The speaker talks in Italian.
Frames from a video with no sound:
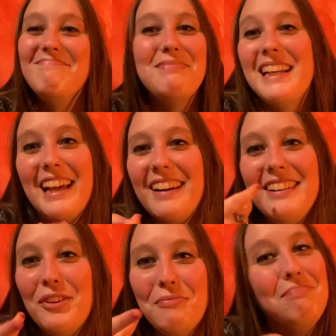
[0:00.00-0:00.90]
perché
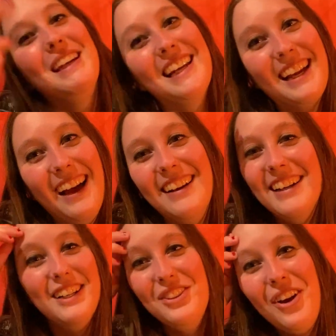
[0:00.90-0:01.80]
rido? perché?
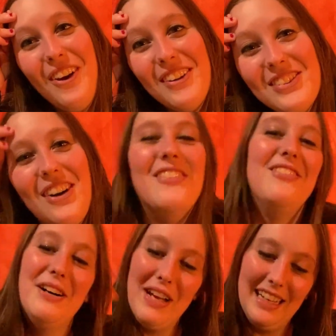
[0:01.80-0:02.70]
non lo so,
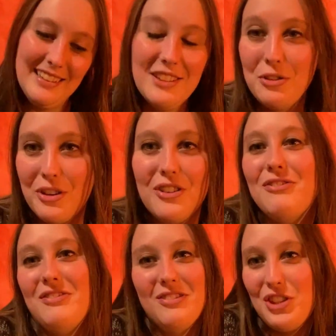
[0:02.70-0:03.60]
vabbè
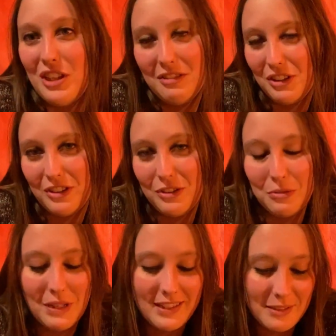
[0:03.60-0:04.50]
sono, certe volte sono
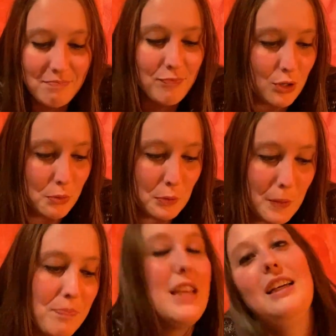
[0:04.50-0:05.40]
pazza
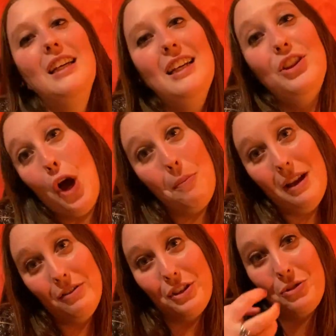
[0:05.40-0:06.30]
comunque, no beh
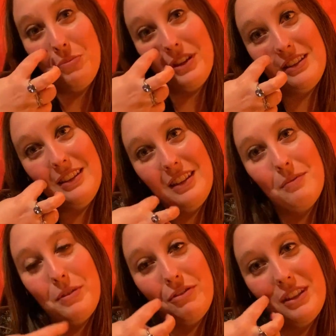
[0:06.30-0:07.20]
lo faccio per ridere
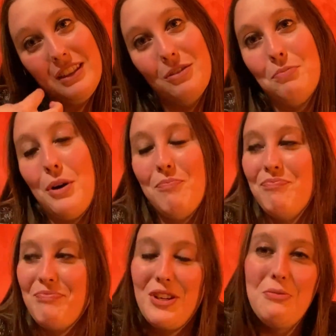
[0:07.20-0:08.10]
per far ridere un po'
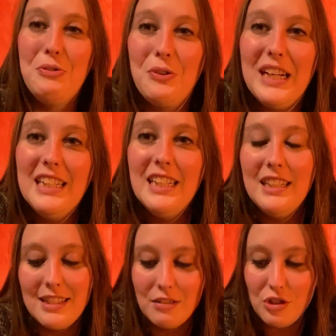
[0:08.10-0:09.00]
comunque,
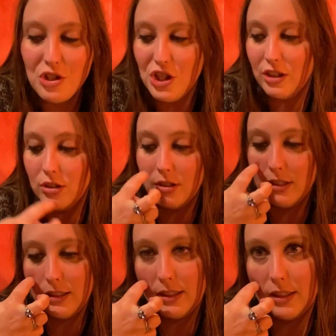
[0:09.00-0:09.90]
stavo dicendo
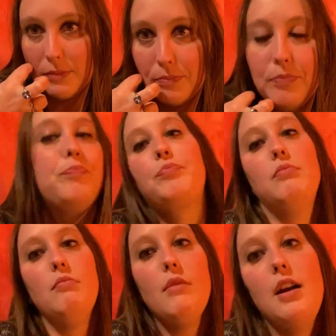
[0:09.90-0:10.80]
um,
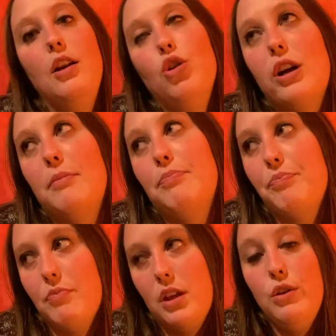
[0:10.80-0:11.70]
allora,
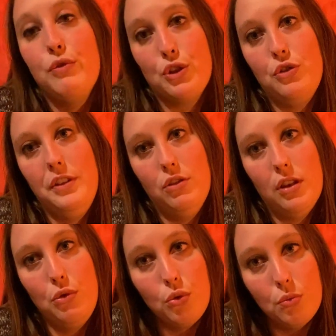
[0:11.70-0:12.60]
io faccio video da
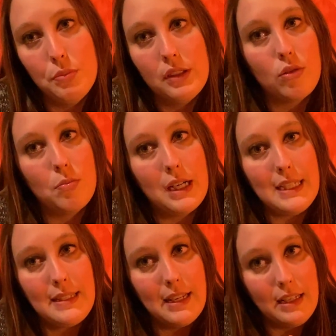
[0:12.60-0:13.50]
youtube da ormai
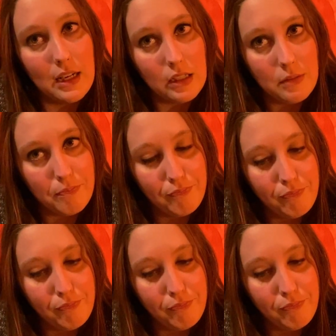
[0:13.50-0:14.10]
6 anni